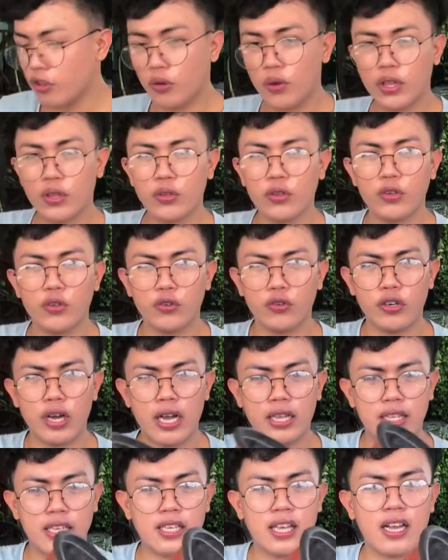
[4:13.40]
so ito
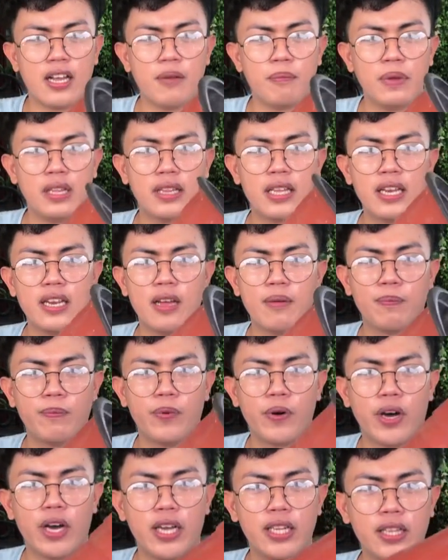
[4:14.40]
yung ating gagamitin na
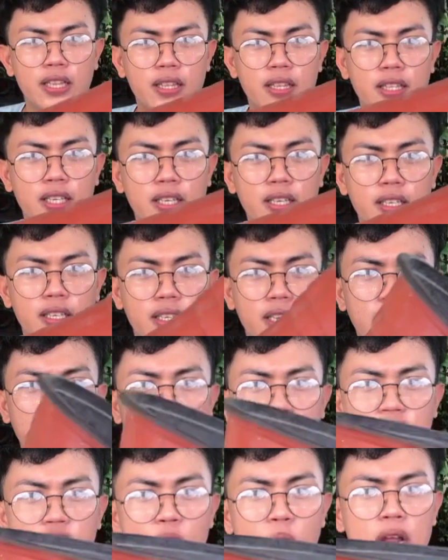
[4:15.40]
pot
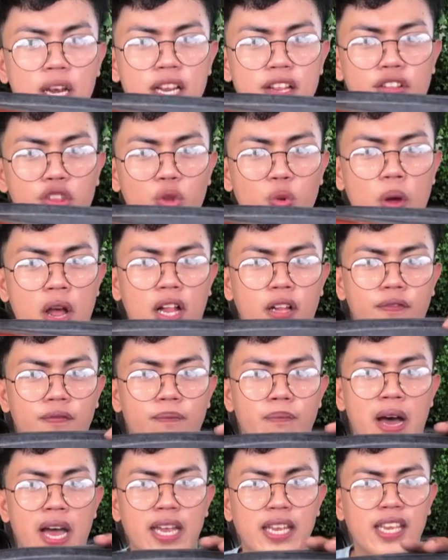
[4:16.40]
this one is
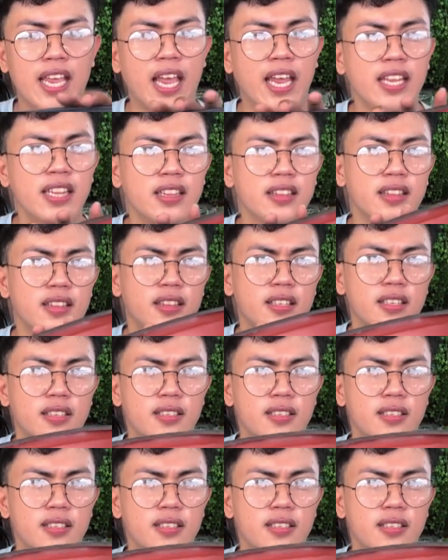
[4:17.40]
12 by 8